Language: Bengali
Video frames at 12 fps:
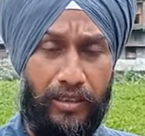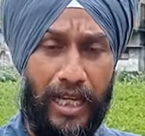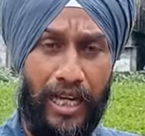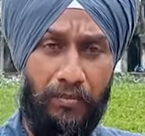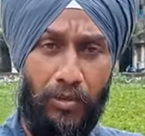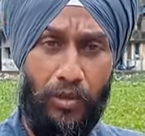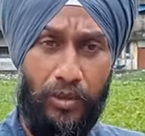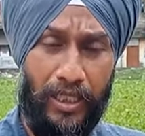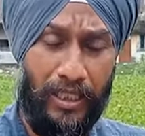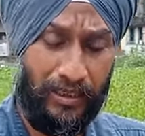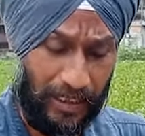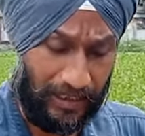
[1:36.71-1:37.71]
তার মধ্যে
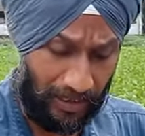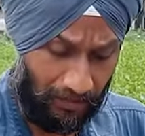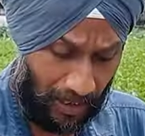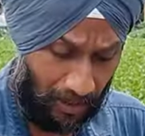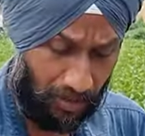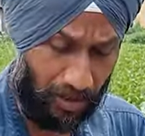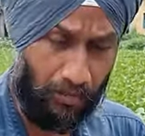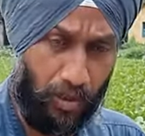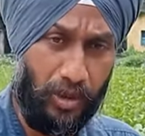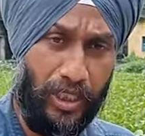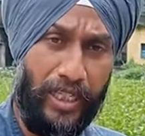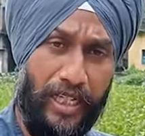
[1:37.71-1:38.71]
সাধারণ মানুষের
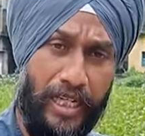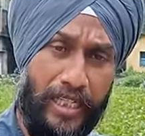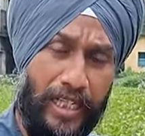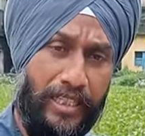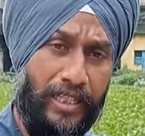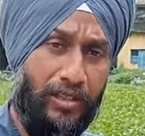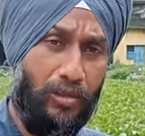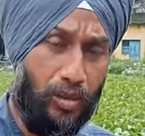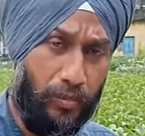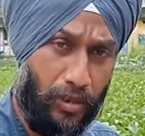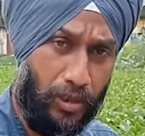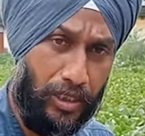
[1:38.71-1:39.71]
মধ্যে এটা নিয়ে
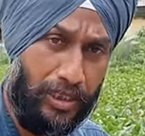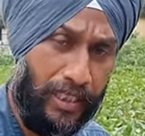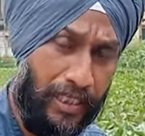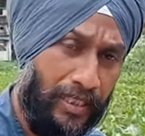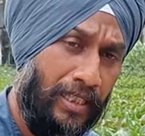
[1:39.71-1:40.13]
ক্ষোভও রয়েছে